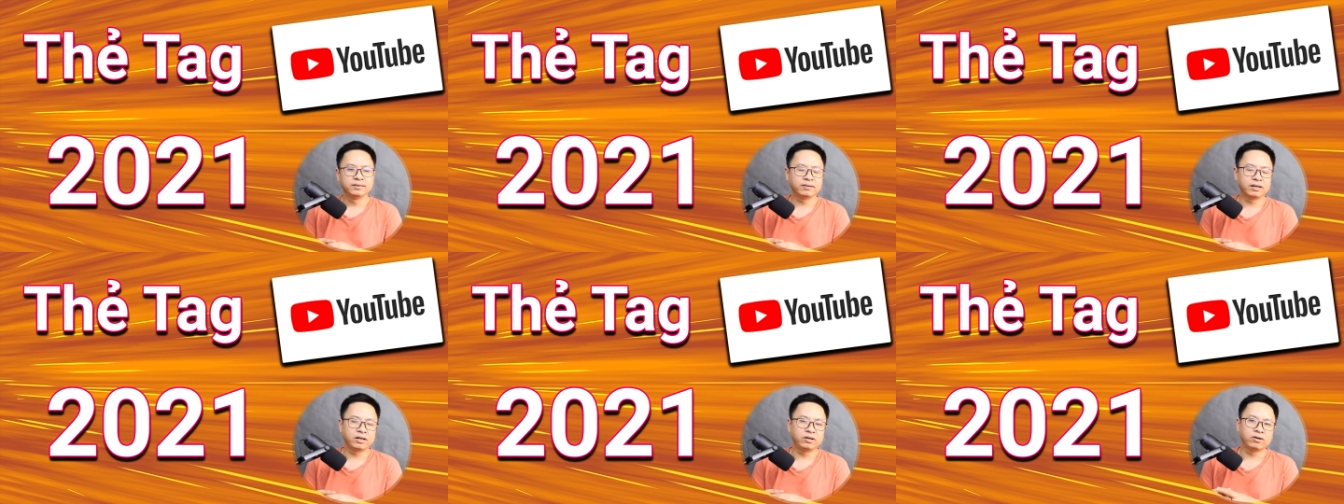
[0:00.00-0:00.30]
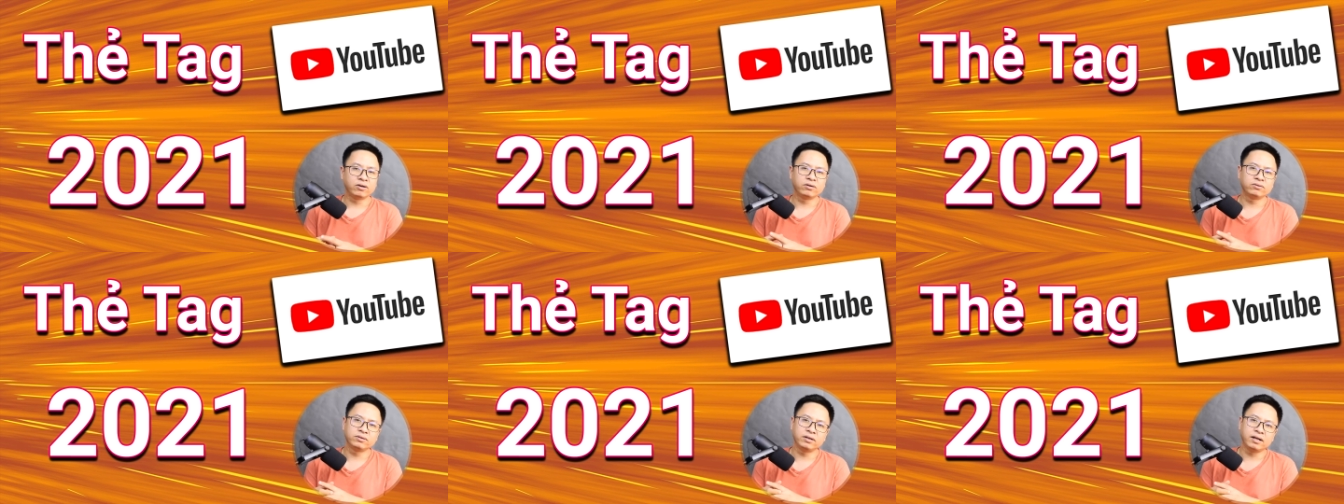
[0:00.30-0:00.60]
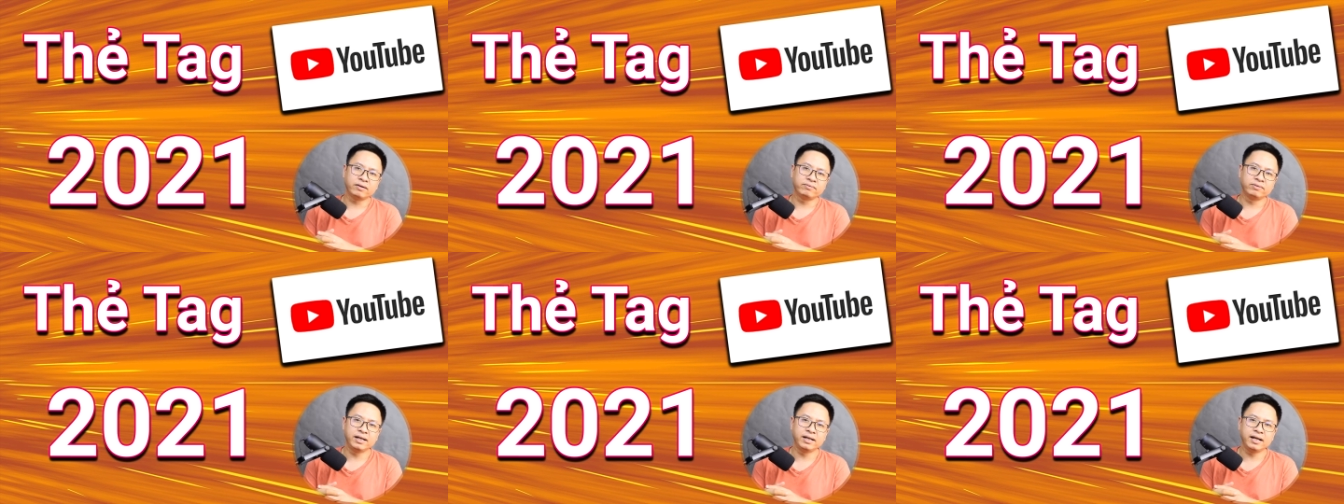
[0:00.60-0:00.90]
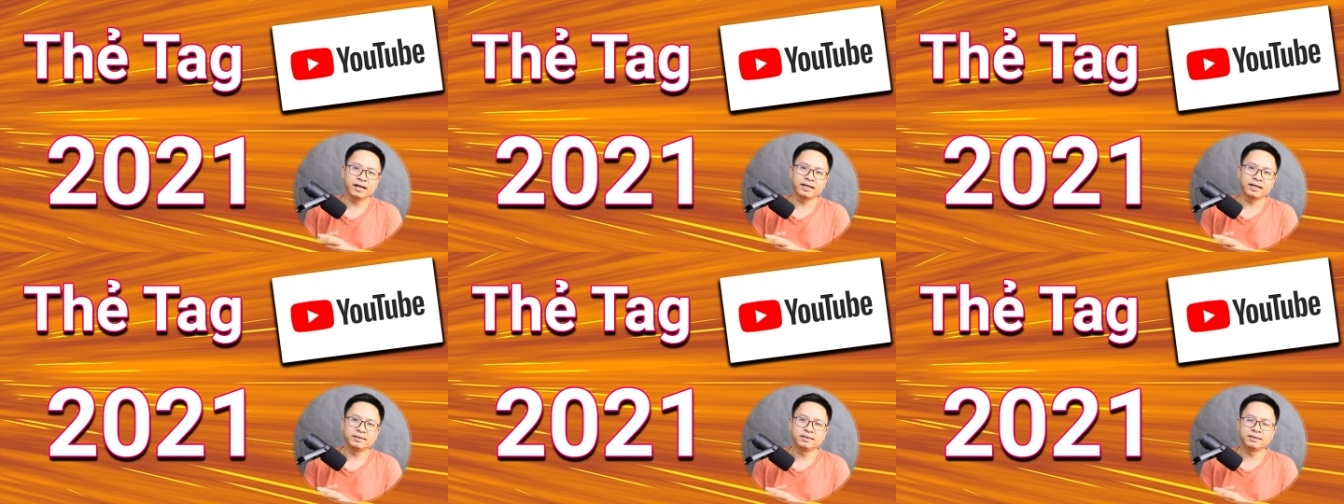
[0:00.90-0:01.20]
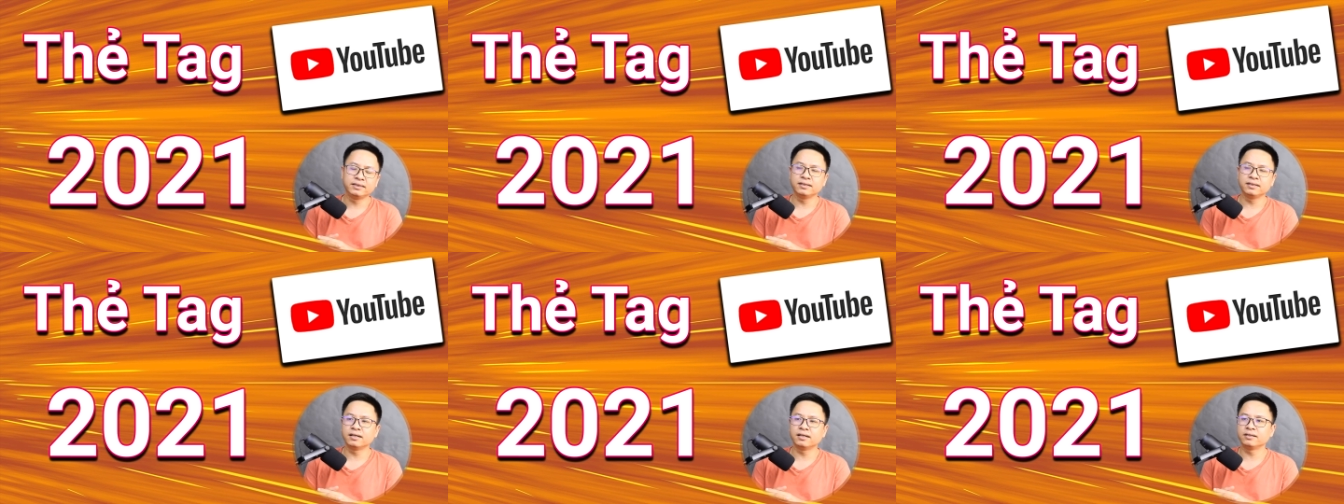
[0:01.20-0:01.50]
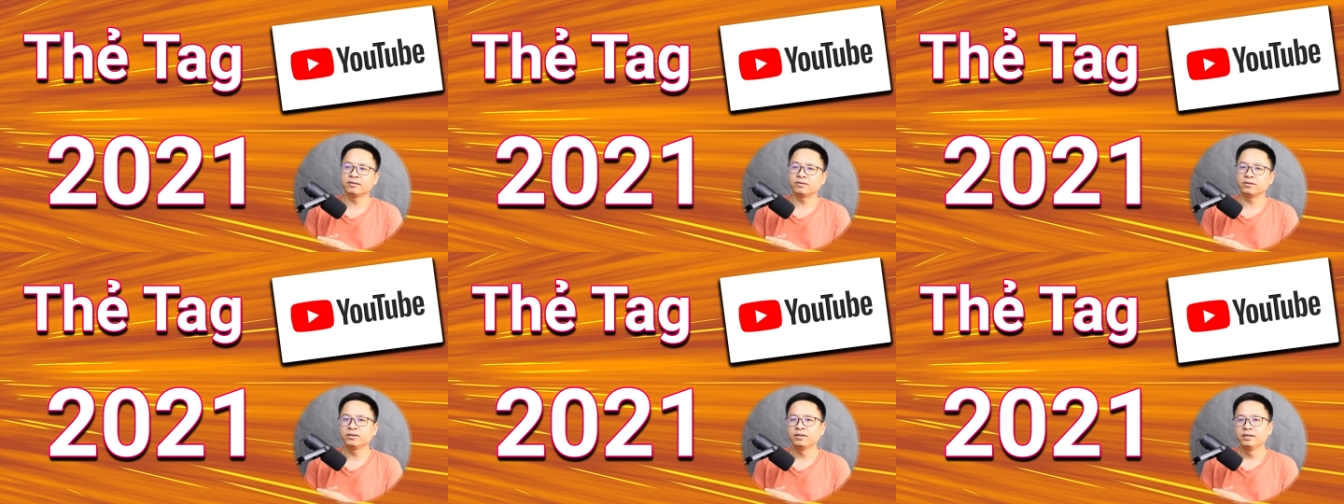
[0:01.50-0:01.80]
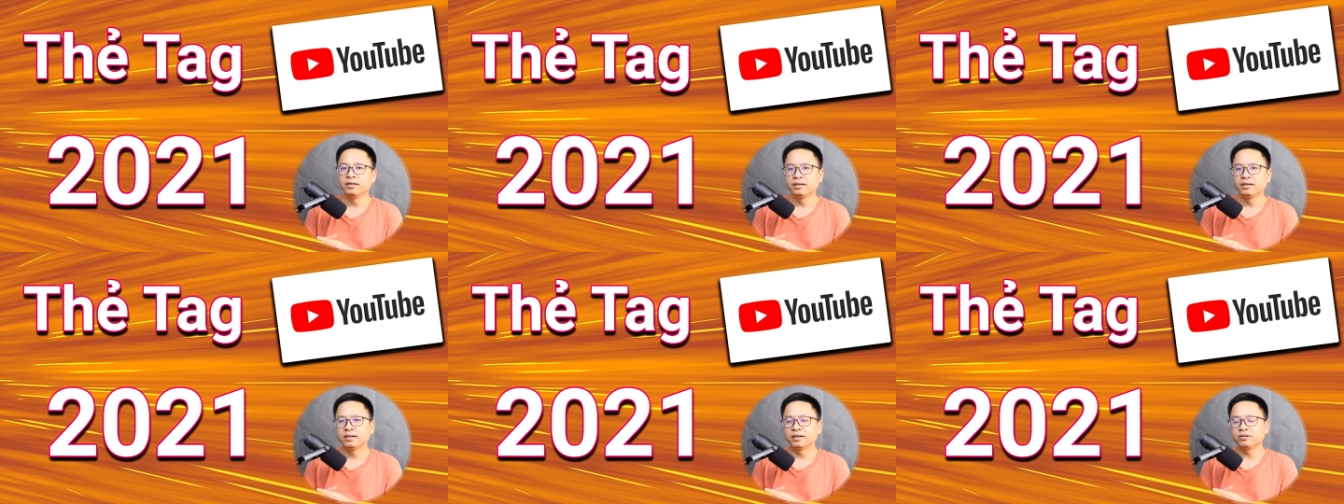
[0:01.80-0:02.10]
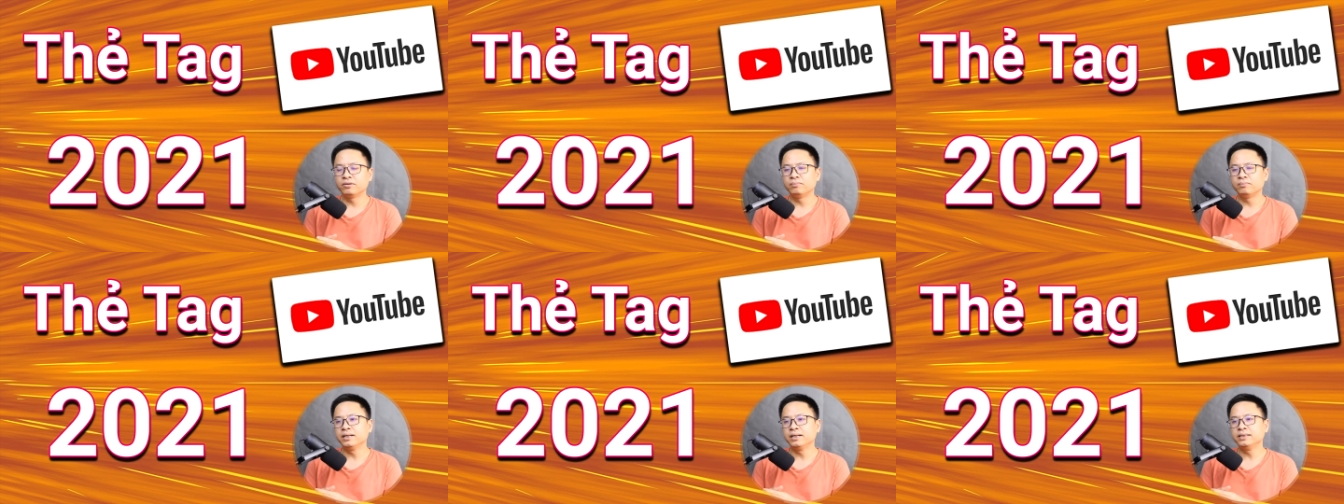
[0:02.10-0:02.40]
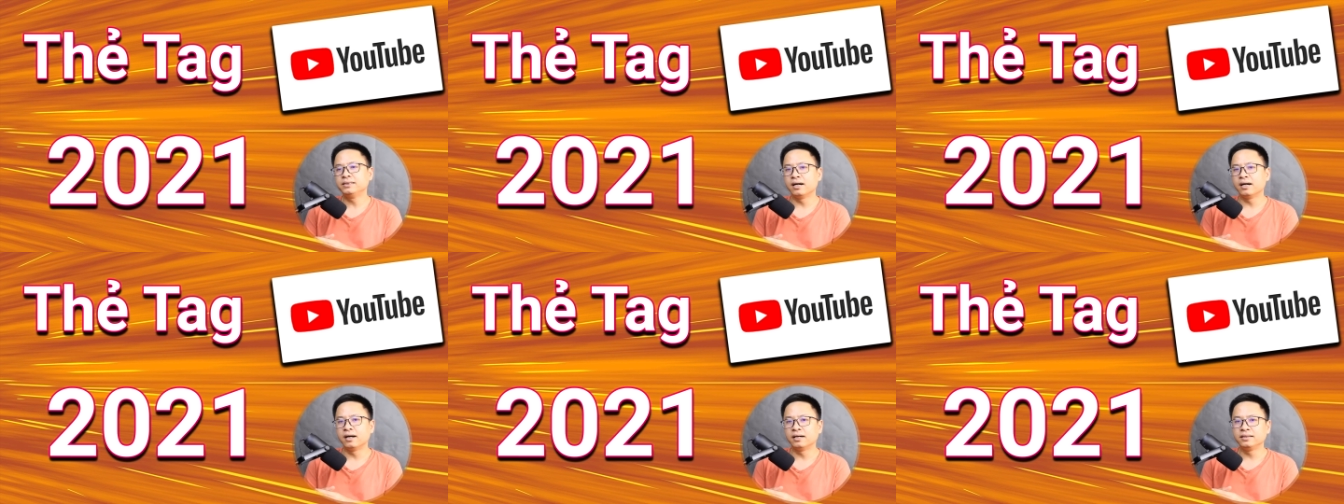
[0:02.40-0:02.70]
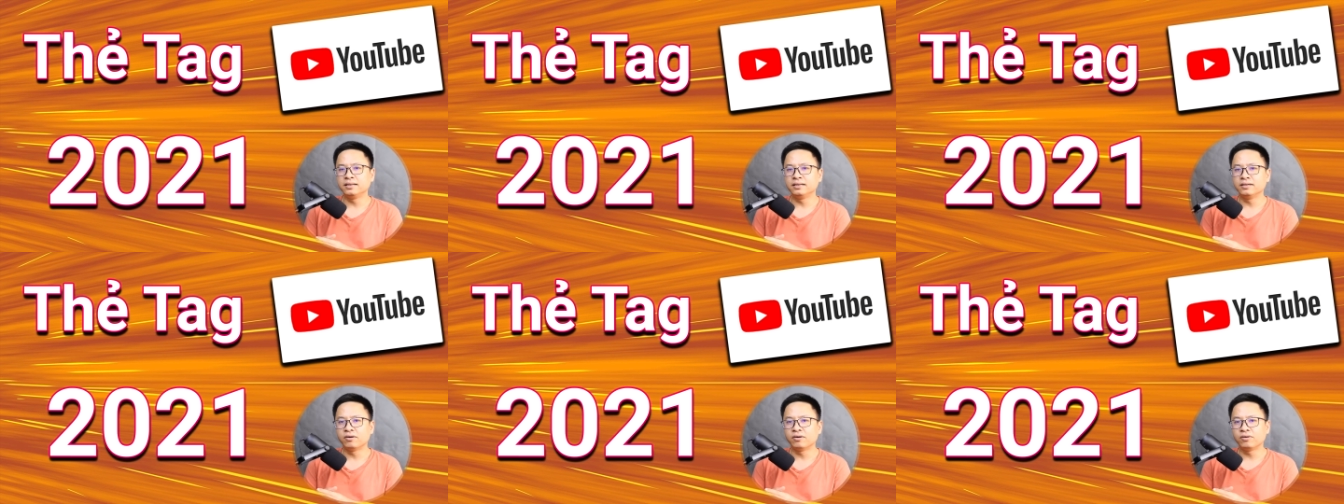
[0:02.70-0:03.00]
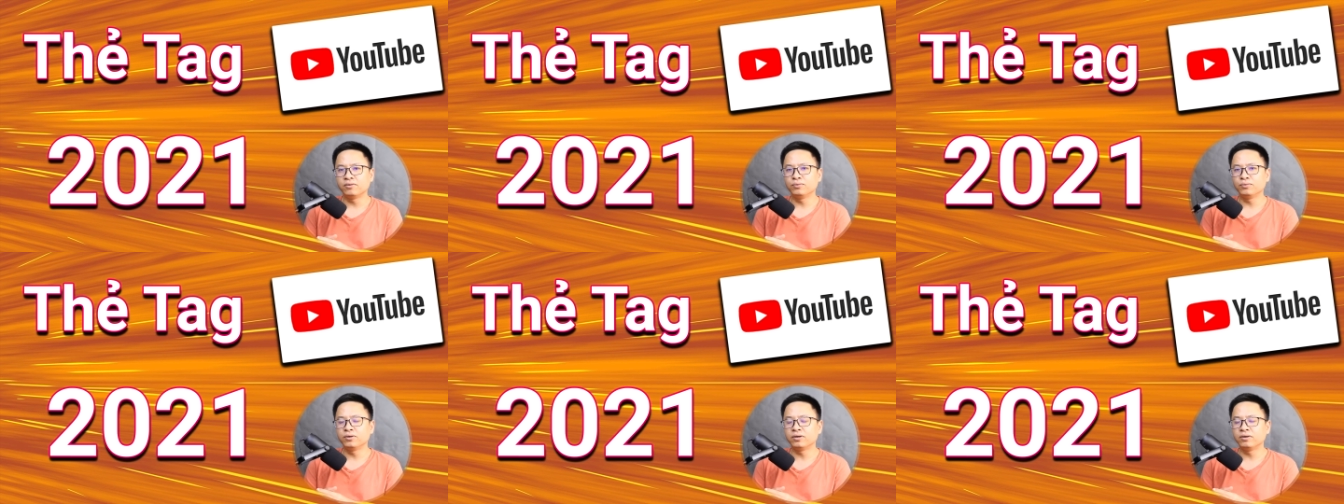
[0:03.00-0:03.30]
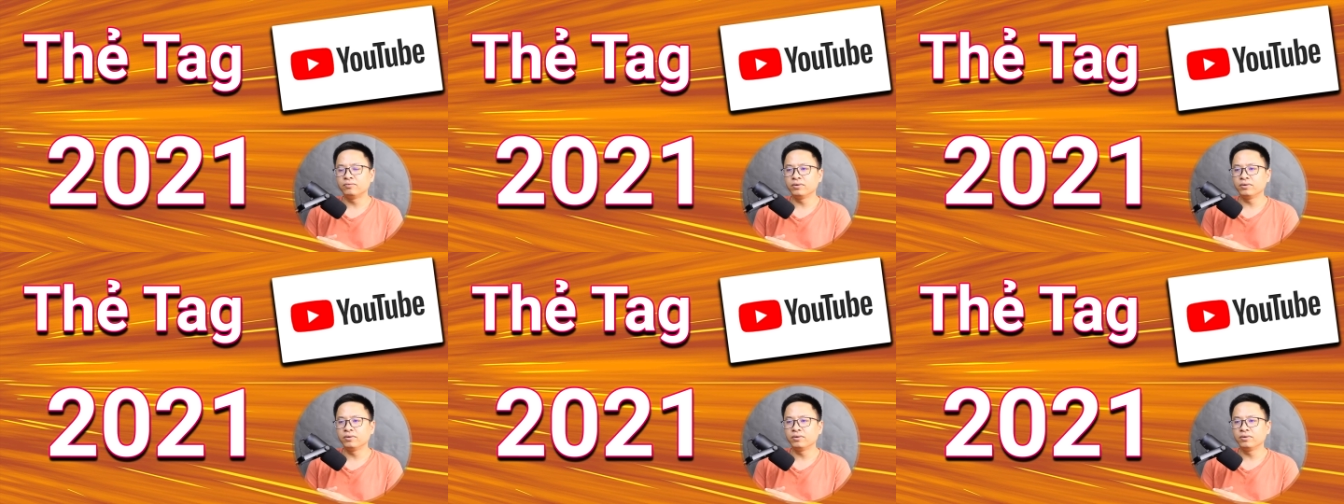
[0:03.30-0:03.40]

Nhưng mà nó cũng là vấn đề ngày xưa thôi. Còn bây giờ thì nó